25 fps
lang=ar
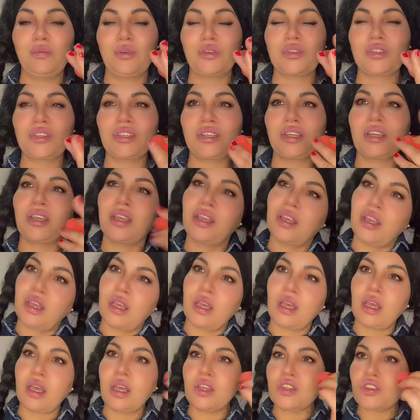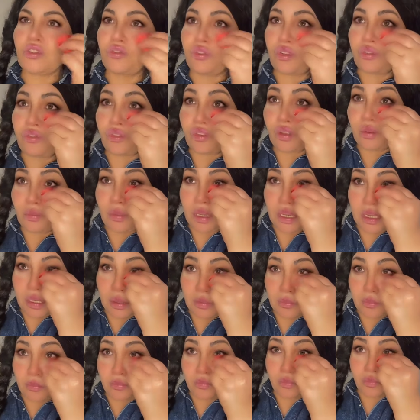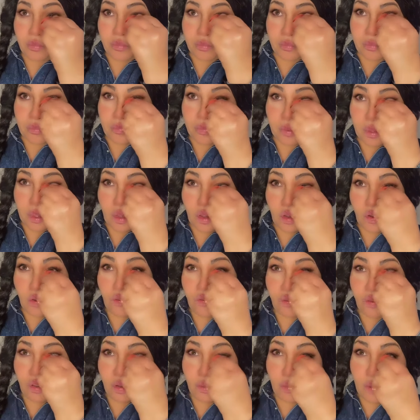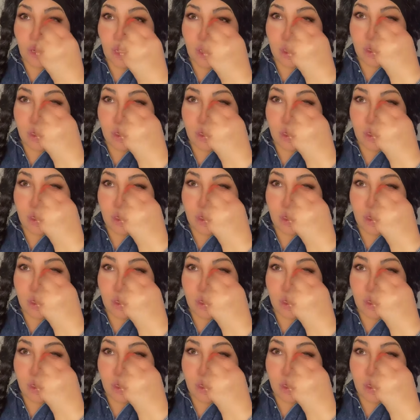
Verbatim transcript: وي مون دي اه جو في فيلمي Donc, un